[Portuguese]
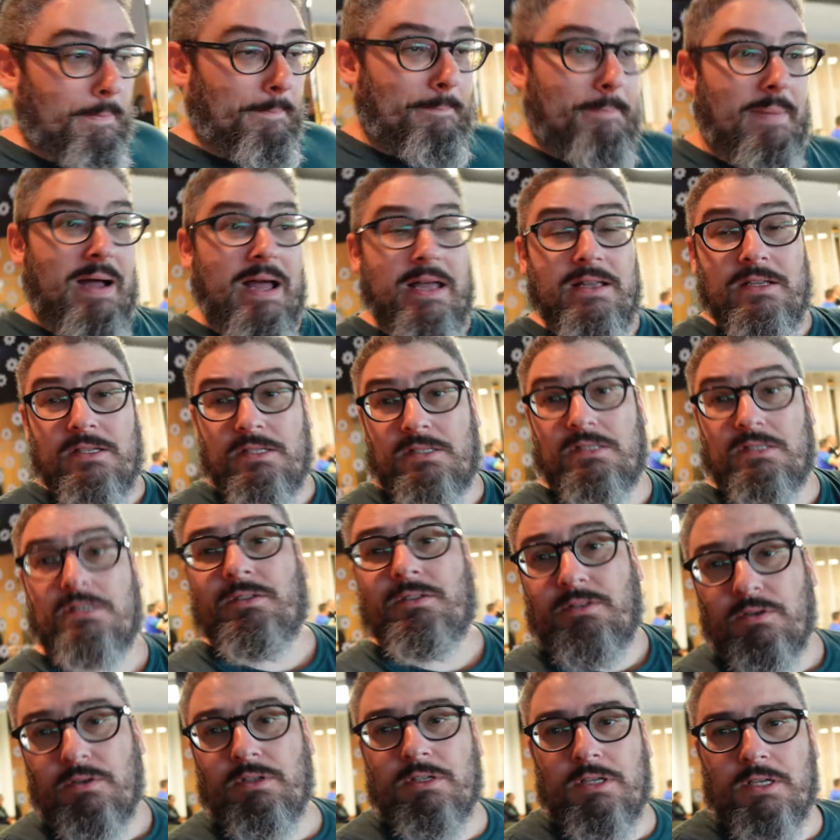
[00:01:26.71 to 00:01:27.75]
Mas
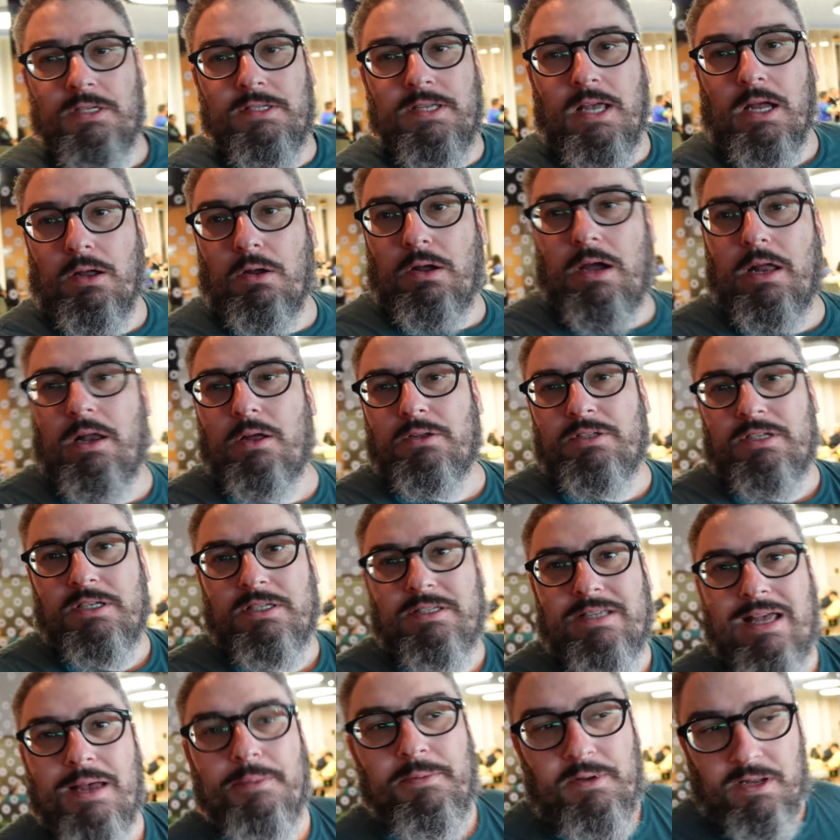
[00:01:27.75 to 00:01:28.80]
se você segue o canal, você
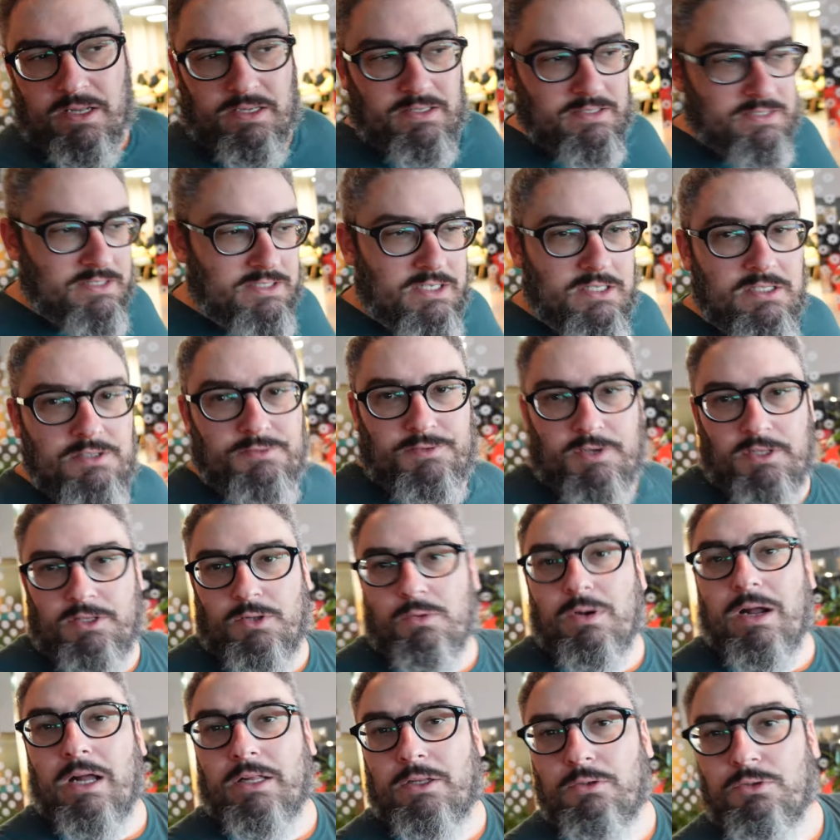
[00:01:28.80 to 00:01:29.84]
sabe né, que você já devia ter um
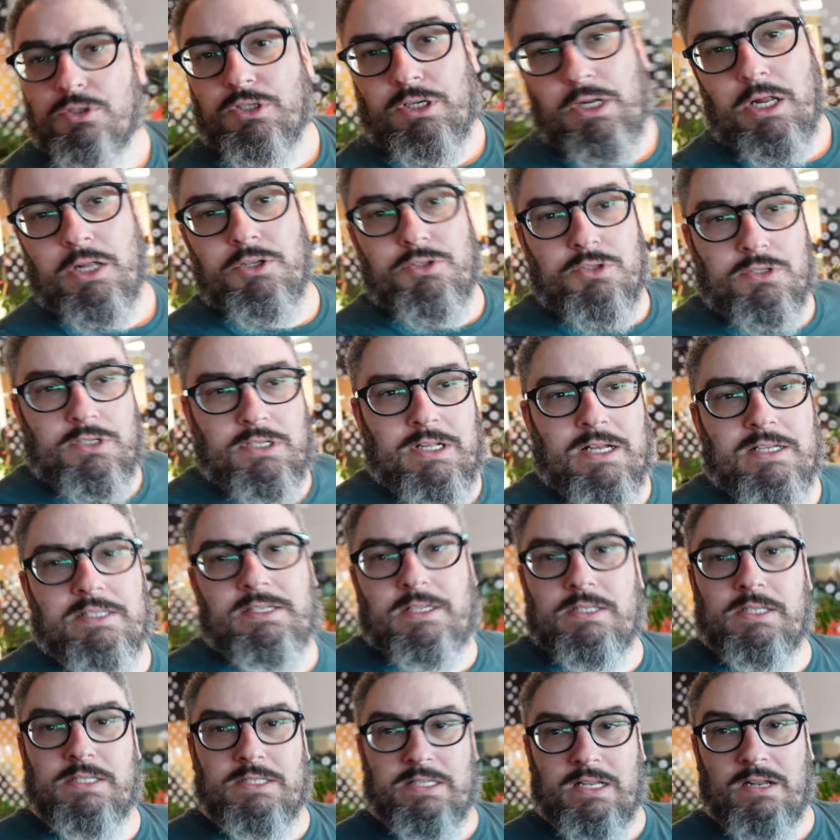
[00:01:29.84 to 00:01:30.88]
cartão de crédito que dá
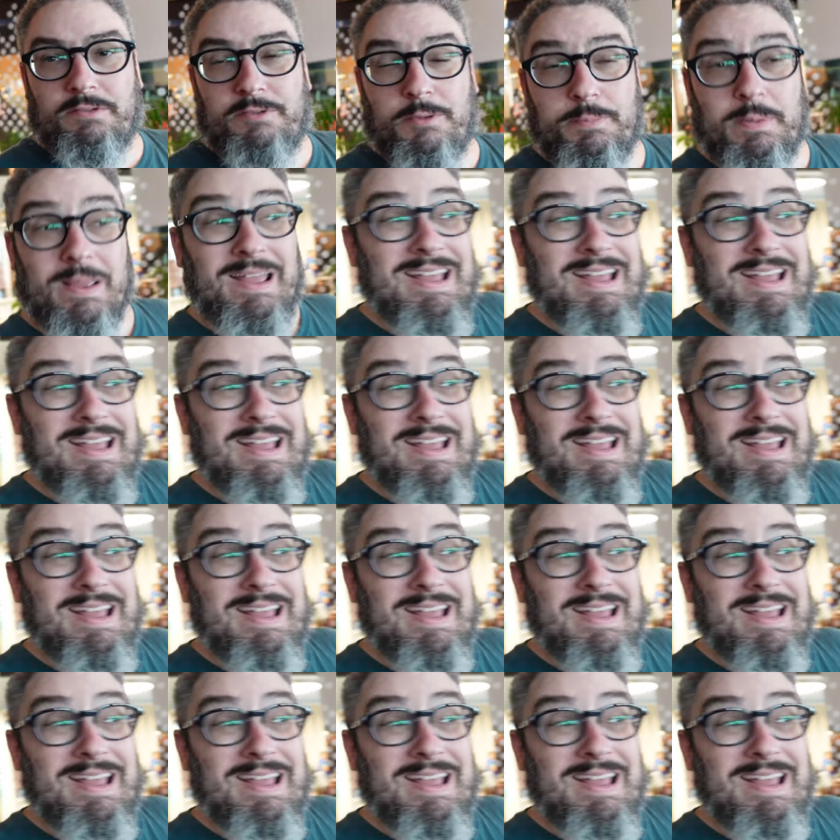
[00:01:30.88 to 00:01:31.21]
acesso à sala VIP.